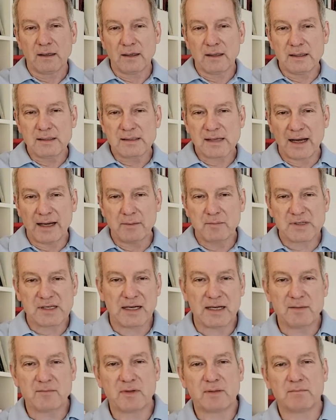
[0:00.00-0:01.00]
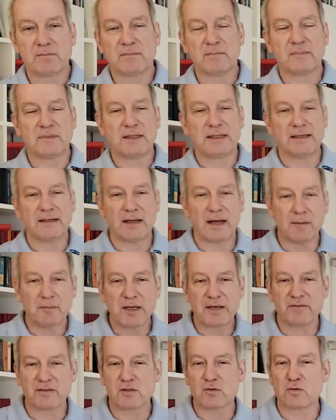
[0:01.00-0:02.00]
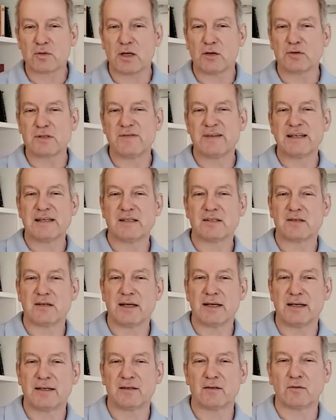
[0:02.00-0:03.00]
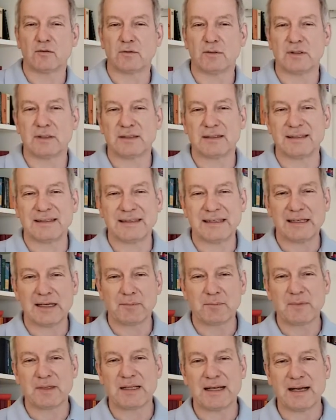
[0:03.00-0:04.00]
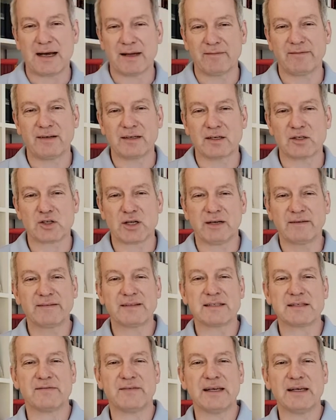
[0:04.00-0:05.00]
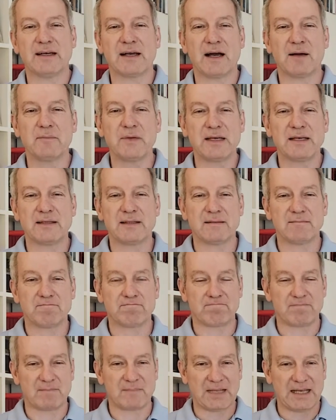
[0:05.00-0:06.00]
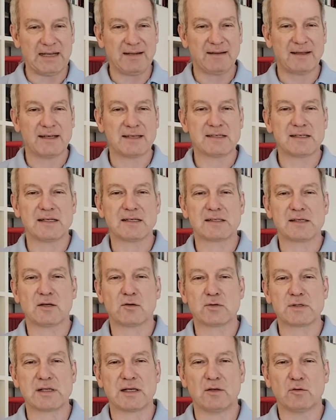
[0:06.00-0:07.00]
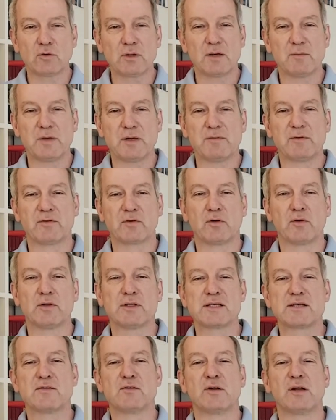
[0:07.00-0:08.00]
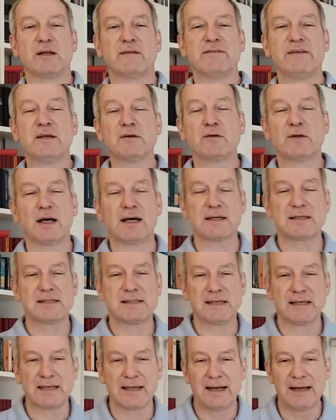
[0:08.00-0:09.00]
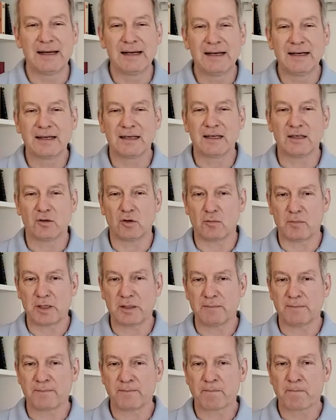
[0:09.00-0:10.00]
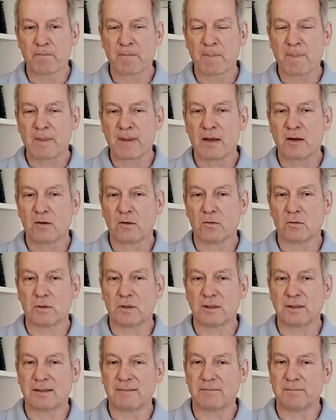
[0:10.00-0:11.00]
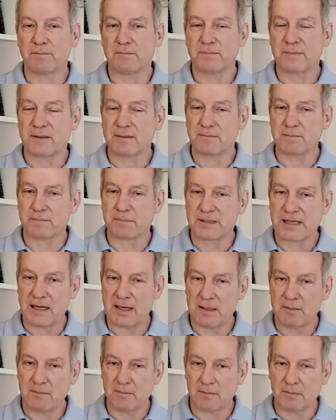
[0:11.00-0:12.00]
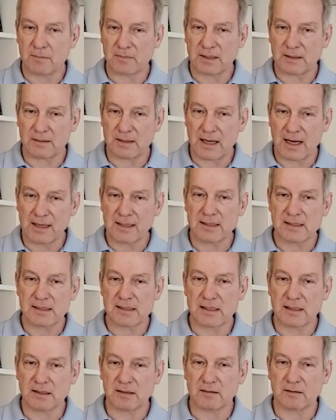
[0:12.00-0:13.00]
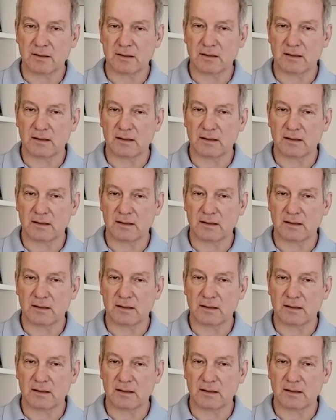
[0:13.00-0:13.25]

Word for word: ist ein Psalm, den habe ich versucht auswendig zu lernen und ich habe den Anfang geschafft. Deswegen habe ich den Text jetzt aus der Lutherbibel von 1984 genommen. Und Psalm 18